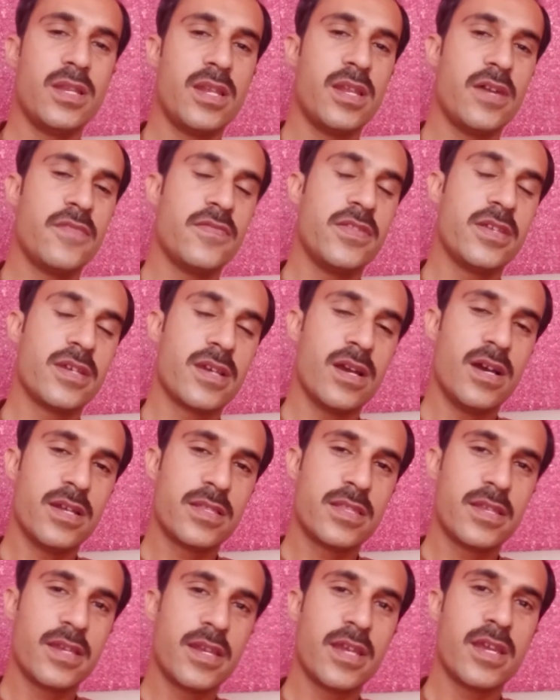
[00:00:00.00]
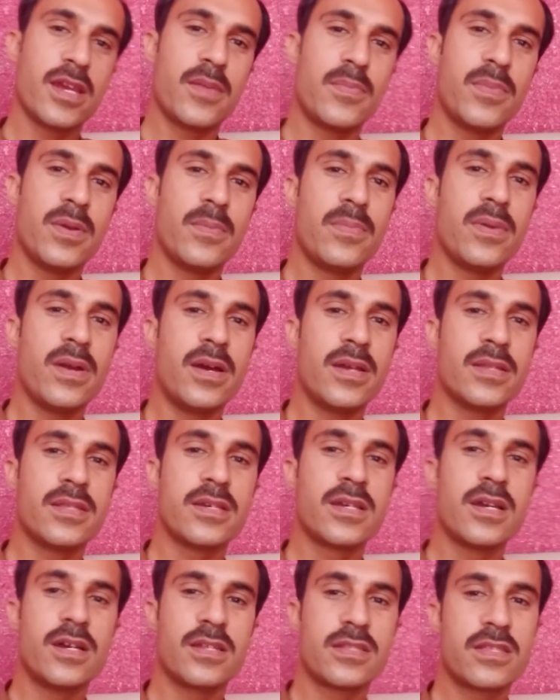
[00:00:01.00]
लव दिखाते रहें अपना प्यार
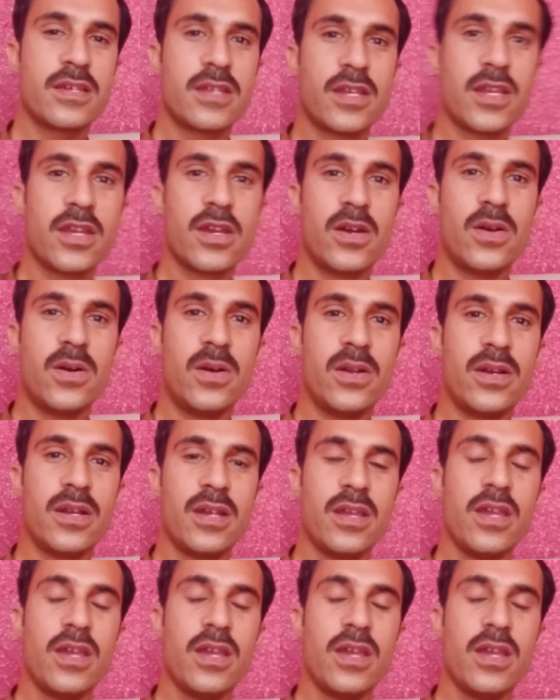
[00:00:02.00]
दिखाते रहें और